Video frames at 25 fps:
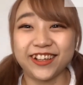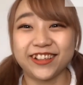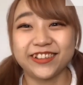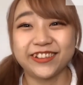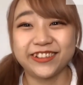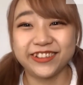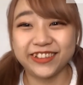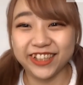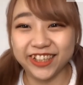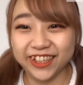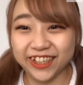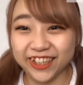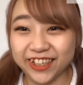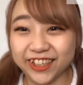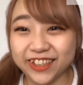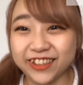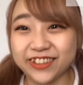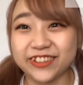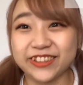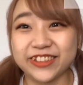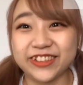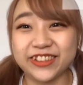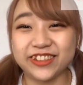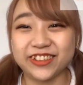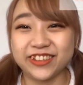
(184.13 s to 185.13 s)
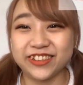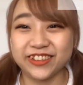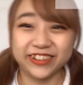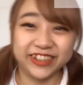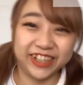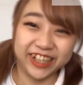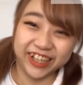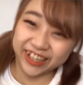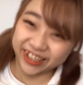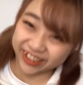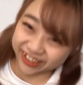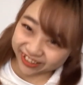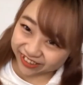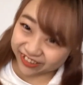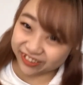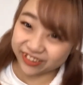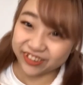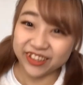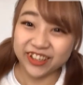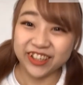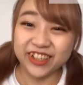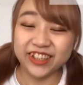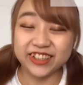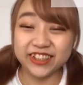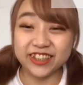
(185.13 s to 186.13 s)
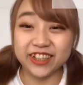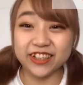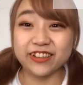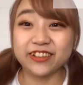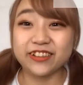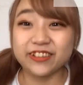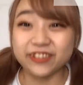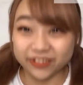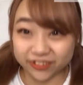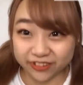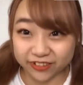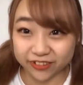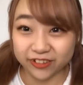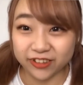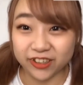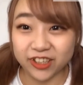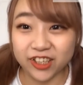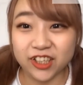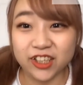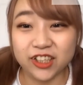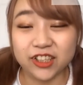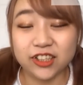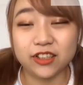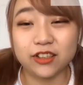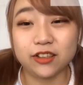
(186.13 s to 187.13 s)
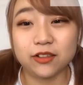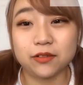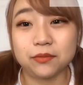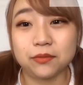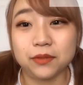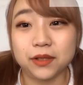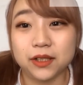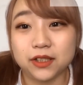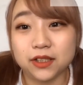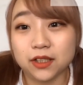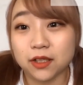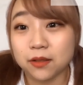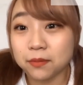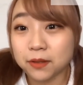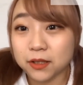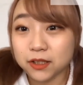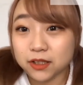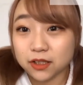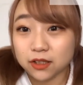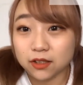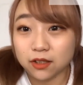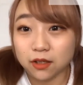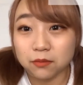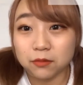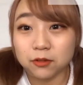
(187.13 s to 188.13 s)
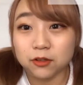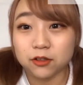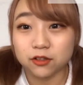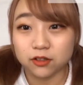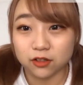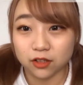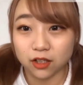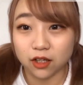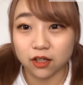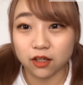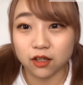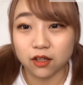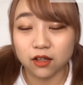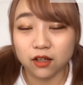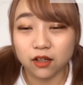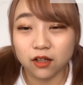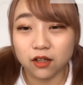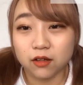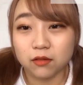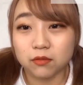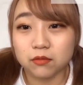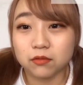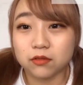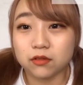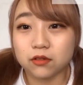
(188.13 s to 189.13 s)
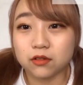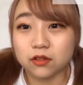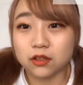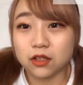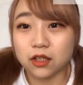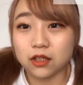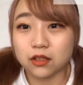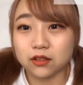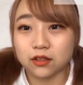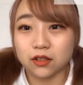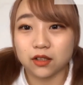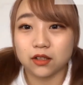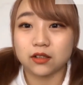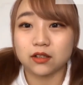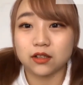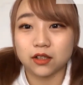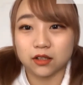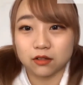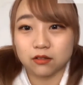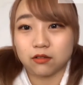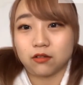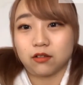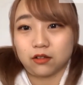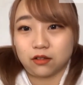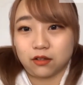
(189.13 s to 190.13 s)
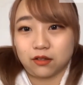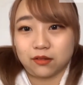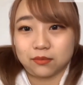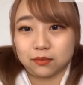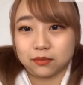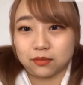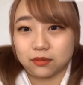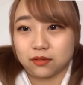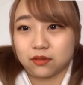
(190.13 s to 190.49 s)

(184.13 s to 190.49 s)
グリーンヒットグリーンヒットしてくるのだからめちゃめちゃ寒くてもうダンサーさんとかと